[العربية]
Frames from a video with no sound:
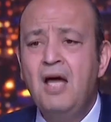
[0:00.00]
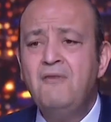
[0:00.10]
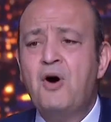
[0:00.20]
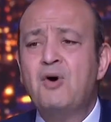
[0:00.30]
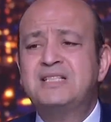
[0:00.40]

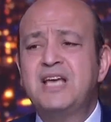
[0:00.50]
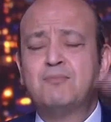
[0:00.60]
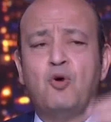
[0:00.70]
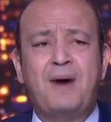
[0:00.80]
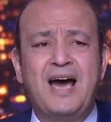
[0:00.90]
فواتير
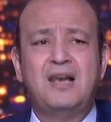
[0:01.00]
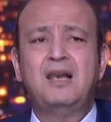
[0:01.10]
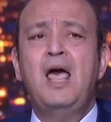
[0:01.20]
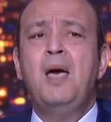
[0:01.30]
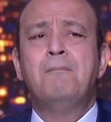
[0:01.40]

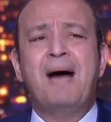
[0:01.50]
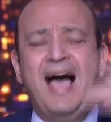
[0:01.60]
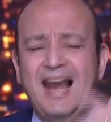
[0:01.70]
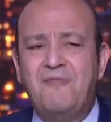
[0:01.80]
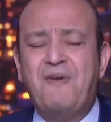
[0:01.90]
موبايل
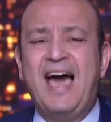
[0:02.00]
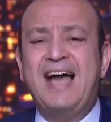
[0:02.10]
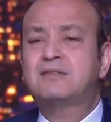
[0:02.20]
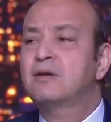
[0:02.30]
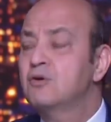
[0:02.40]

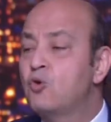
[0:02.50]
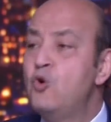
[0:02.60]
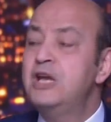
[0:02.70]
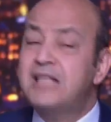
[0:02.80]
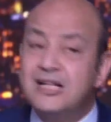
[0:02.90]
بالافات
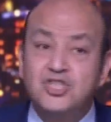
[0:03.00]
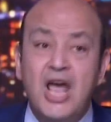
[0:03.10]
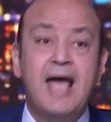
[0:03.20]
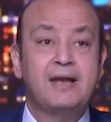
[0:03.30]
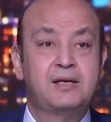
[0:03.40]
كل ده
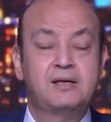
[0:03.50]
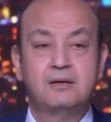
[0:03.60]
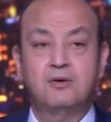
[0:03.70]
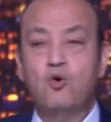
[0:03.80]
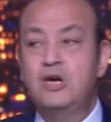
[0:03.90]
اتشال
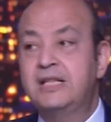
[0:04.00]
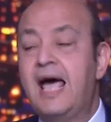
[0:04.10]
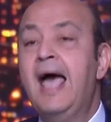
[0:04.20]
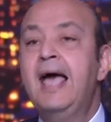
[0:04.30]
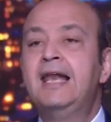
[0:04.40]
كل
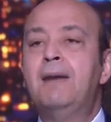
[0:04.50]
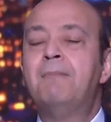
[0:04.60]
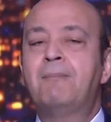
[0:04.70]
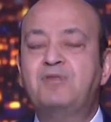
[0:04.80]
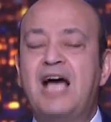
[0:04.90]
ده
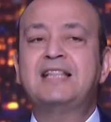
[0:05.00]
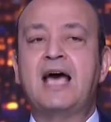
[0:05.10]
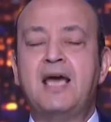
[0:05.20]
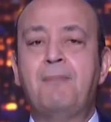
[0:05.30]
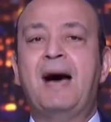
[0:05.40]
لما ابتدى
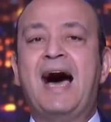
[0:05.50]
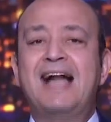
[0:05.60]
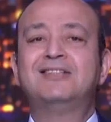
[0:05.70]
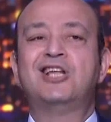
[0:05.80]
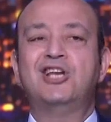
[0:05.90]
يبقى
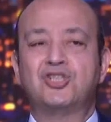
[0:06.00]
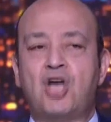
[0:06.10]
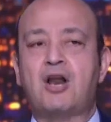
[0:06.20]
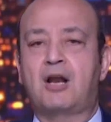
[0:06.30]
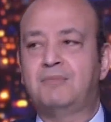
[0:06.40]
عند
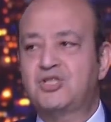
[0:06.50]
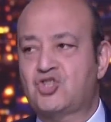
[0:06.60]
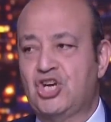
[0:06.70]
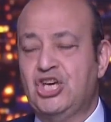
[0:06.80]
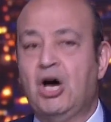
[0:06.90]
الإدارة
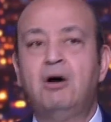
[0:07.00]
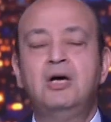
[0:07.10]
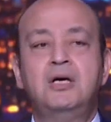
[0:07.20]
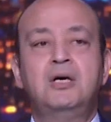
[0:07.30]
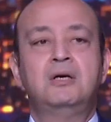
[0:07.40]
المصرية
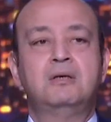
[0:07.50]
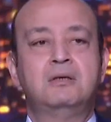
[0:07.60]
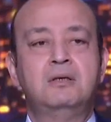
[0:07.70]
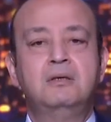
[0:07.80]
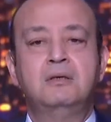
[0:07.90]

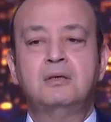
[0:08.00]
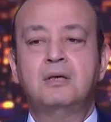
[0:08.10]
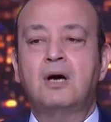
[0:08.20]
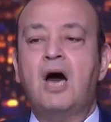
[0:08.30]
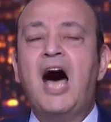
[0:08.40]

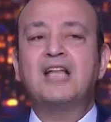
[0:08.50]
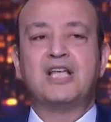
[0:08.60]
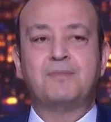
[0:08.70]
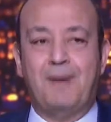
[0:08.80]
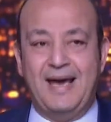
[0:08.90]

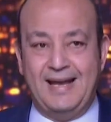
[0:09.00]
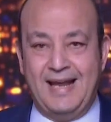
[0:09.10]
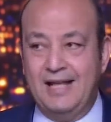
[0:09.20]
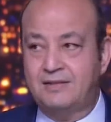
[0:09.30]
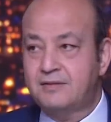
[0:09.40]
قاعدة
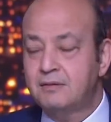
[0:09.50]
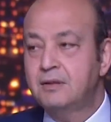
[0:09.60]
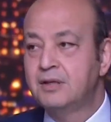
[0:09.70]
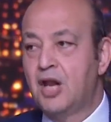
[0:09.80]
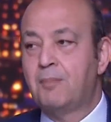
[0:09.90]
بيانات
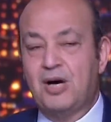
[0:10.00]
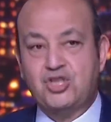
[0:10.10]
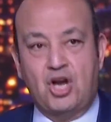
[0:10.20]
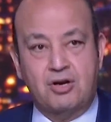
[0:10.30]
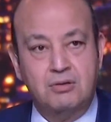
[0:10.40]

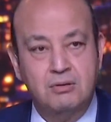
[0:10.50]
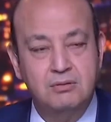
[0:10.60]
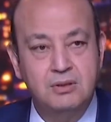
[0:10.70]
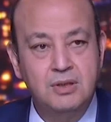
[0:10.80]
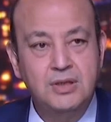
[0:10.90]
للبشر
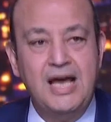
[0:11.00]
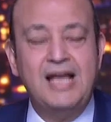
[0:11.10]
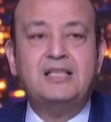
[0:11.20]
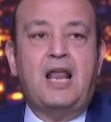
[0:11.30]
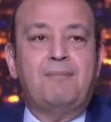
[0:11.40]

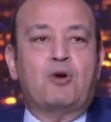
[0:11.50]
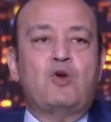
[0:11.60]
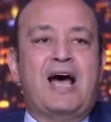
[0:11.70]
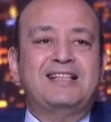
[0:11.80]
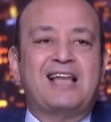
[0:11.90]
يعني انت لما
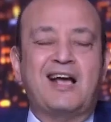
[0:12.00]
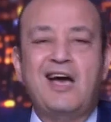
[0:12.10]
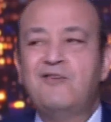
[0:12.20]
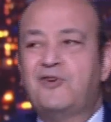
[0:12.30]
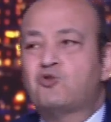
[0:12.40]
يكون عندك
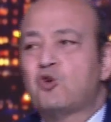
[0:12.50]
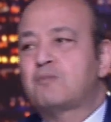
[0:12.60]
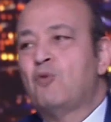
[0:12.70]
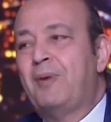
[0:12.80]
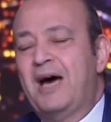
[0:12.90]
فاتوره
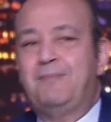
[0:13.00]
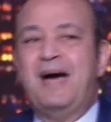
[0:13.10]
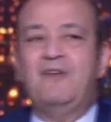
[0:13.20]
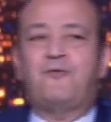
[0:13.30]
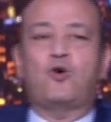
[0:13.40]
موبايل ب
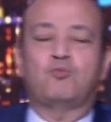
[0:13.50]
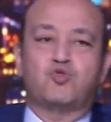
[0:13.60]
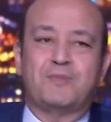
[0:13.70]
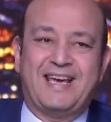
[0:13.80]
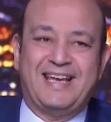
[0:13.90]

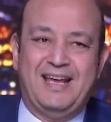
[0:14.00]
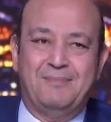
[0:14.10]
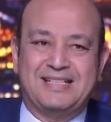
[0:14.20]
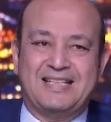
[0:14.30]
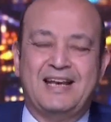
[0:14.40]
1500 جنيه
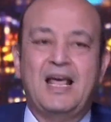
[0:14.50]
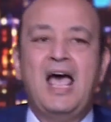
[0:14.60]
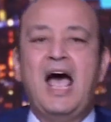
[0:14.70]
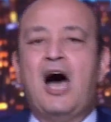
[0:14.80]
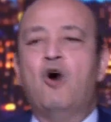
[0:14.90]
مثلا
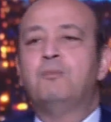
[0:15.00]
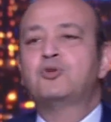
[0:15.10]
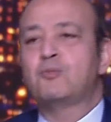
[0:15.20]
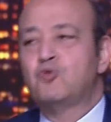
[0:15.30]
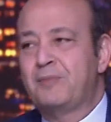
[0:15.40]
او ب
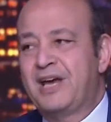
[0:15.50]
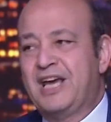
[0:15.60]
800